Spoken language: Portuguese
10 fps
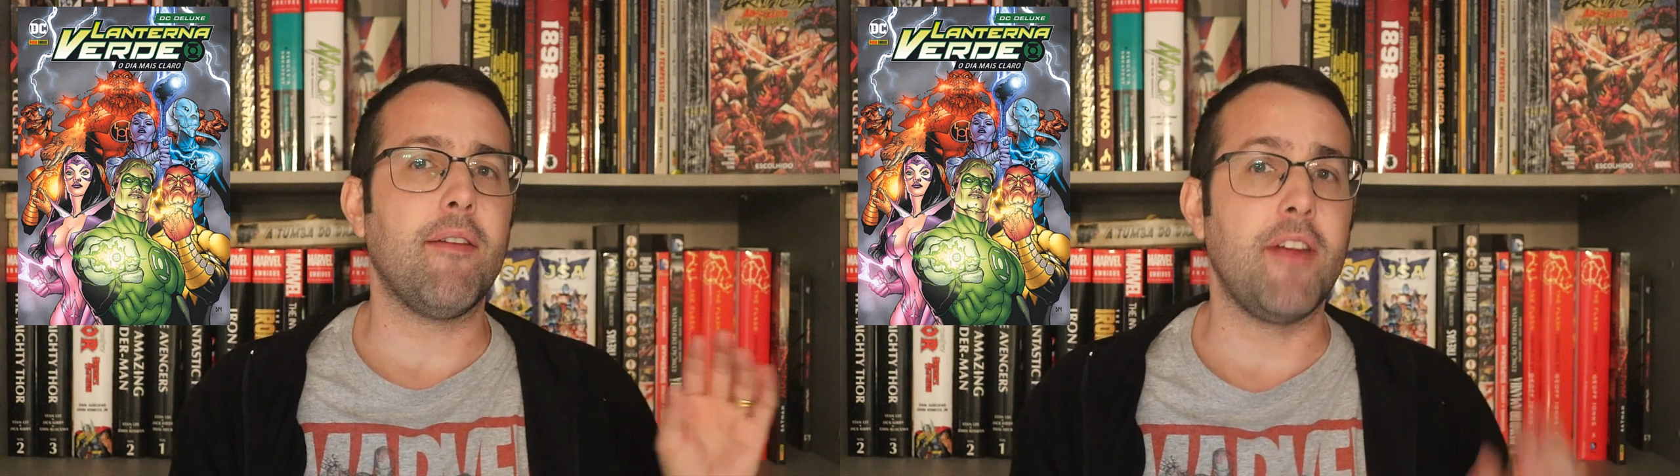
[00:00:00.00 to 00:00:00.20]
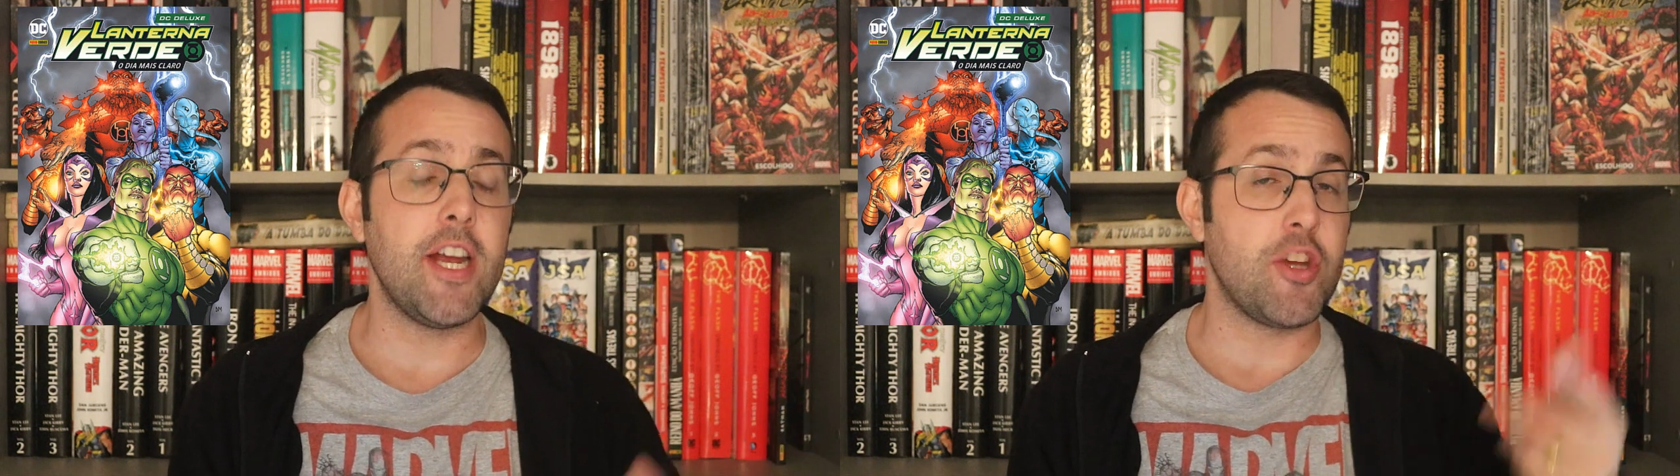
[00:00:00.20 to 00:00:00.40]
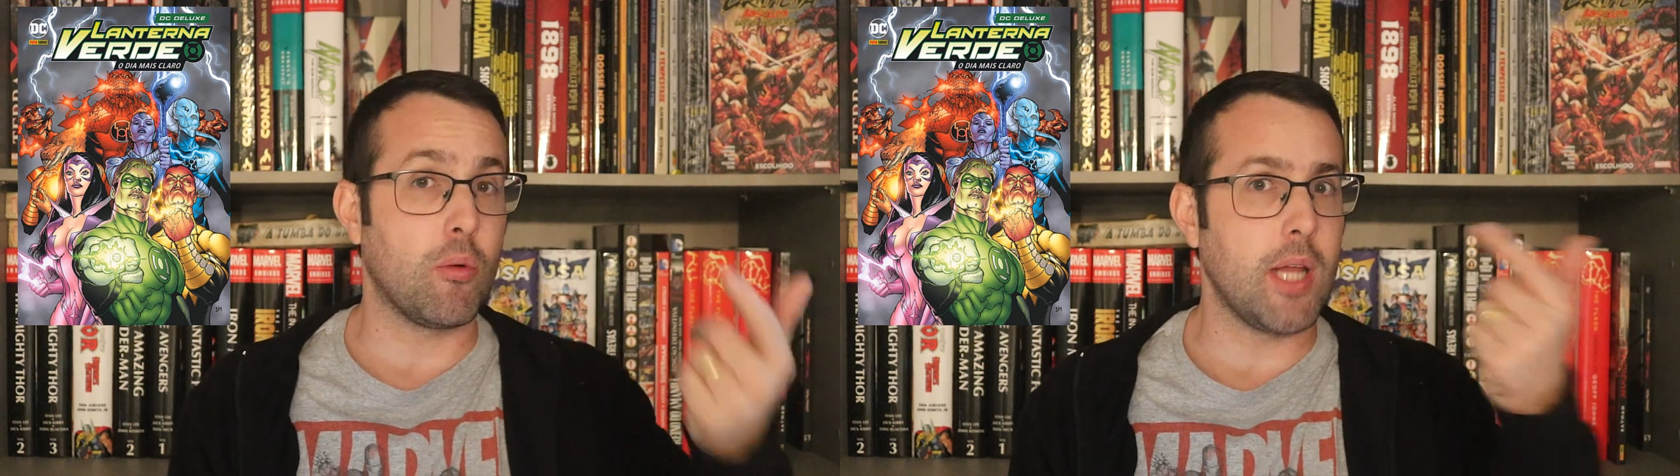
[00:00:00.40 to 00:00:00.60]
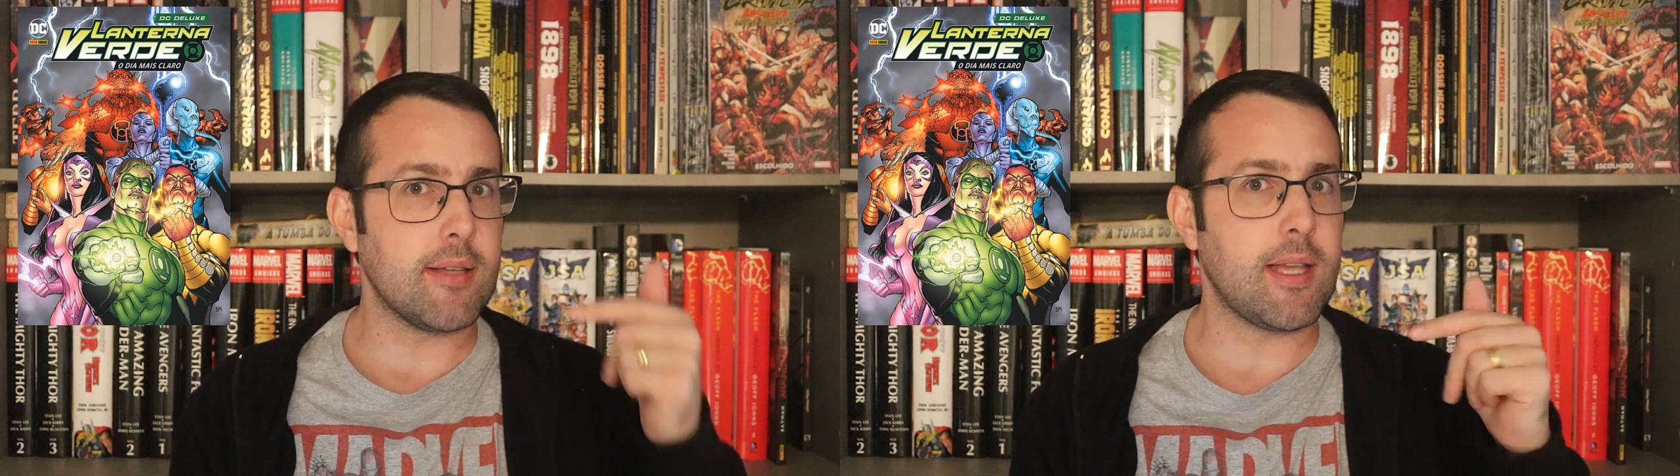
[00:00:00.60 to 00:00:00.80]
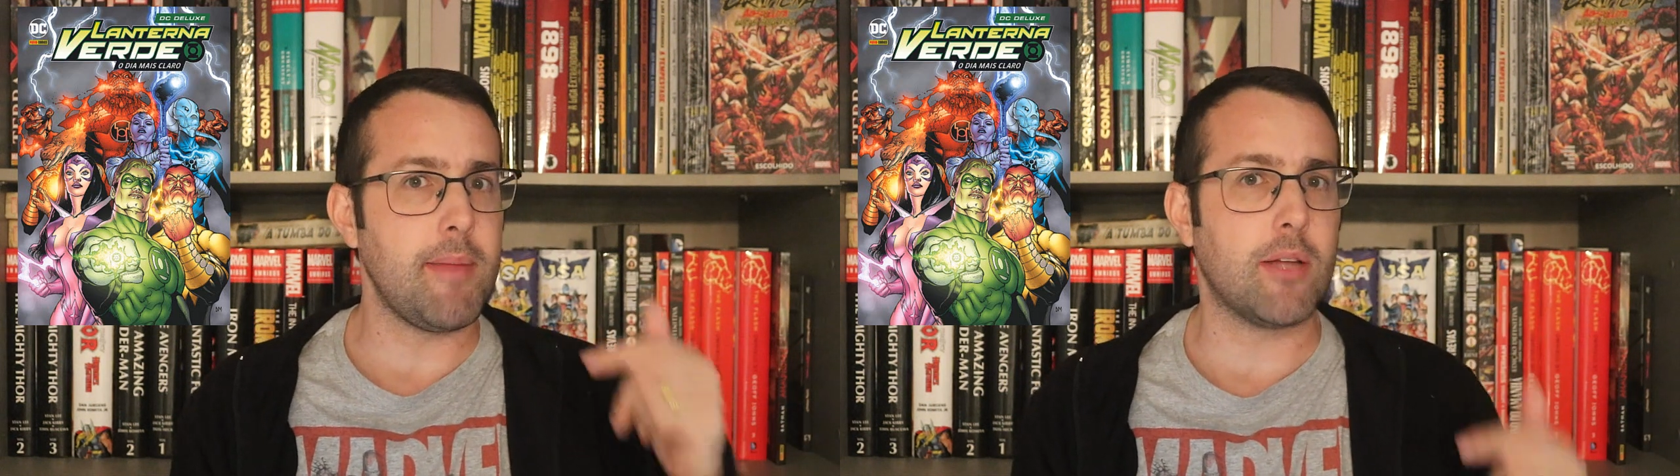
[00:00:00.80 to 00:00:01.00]
Verde. É um
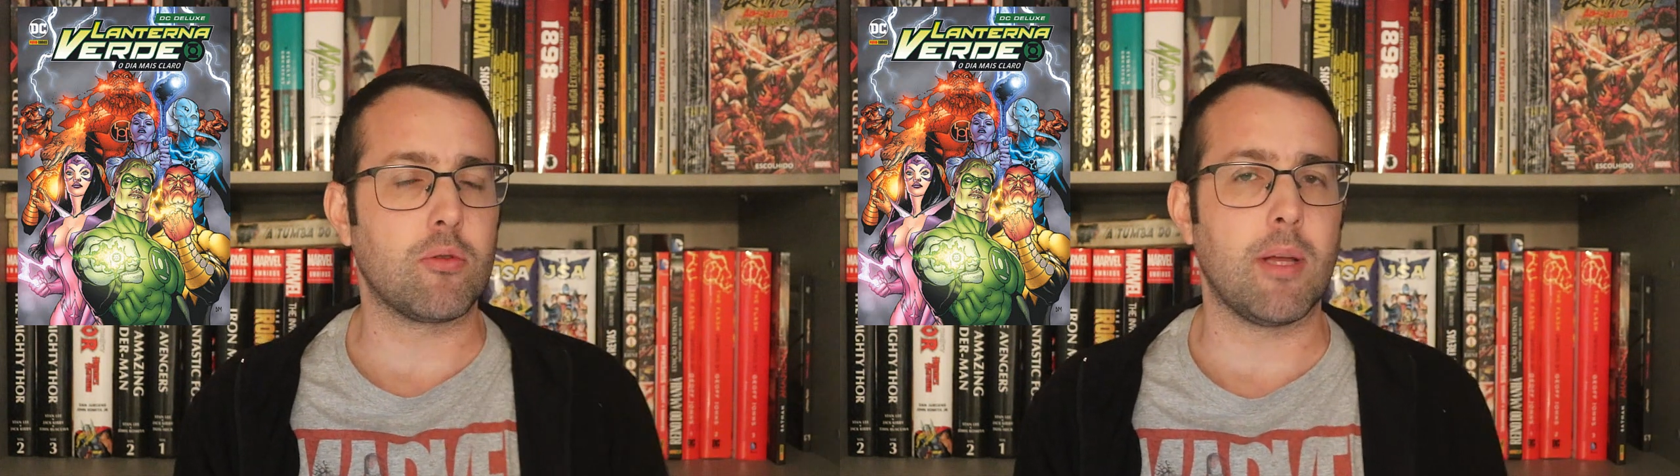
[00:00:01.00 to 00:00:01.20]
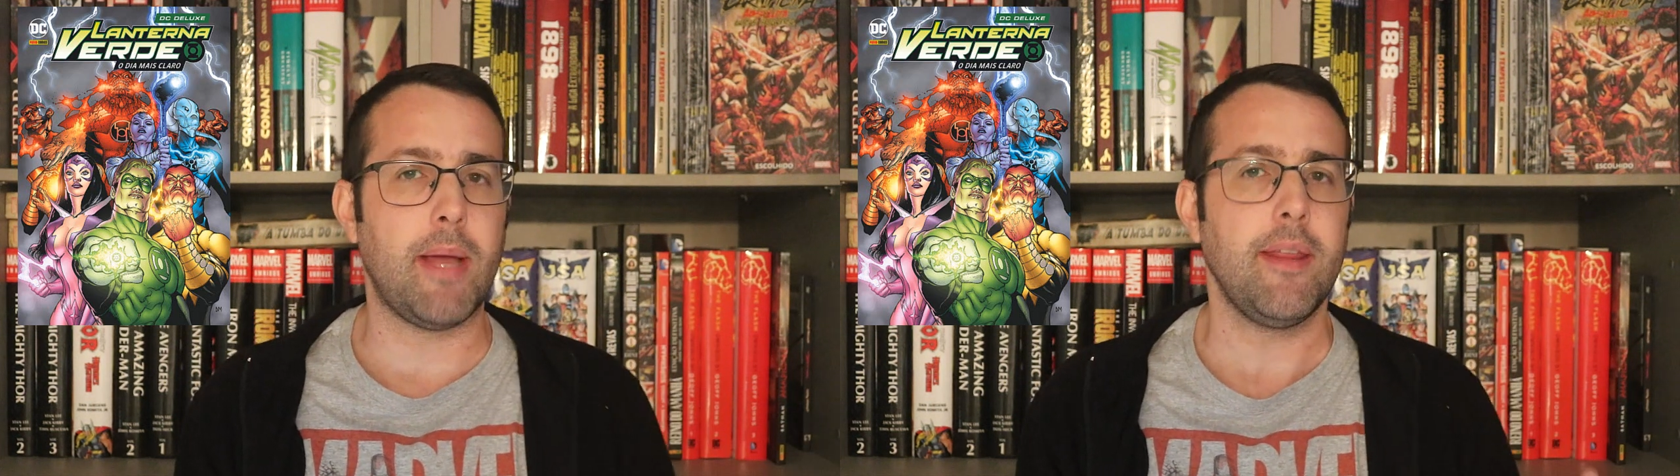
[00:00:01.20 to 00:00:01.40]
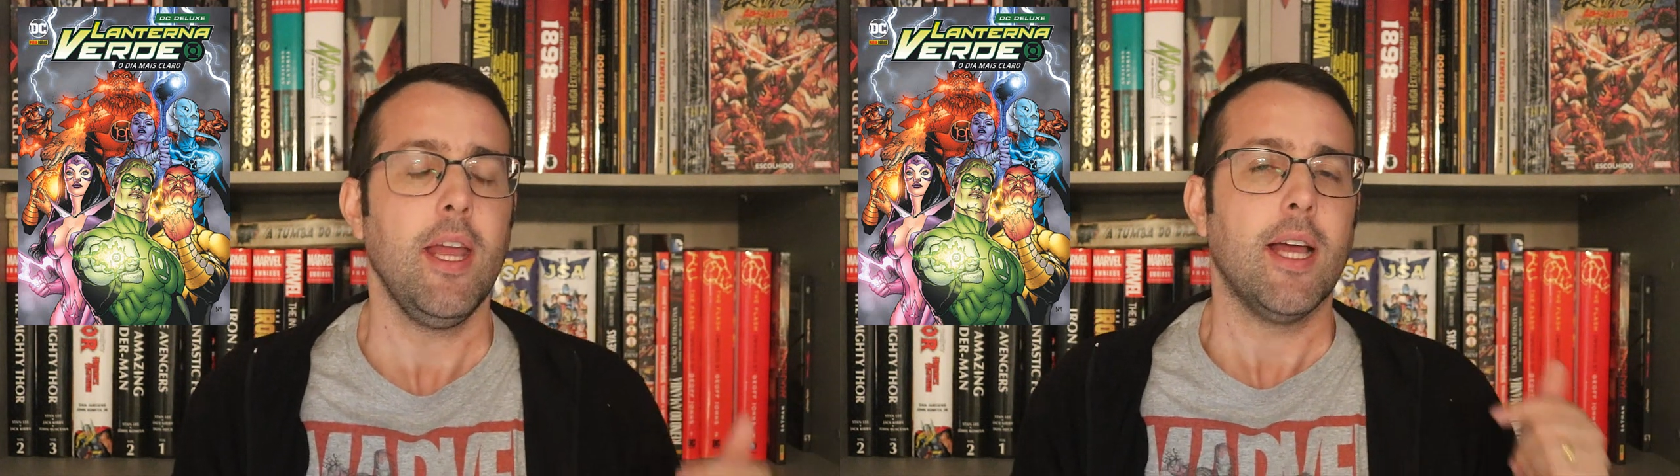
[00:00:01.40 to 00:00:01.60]
lançamento também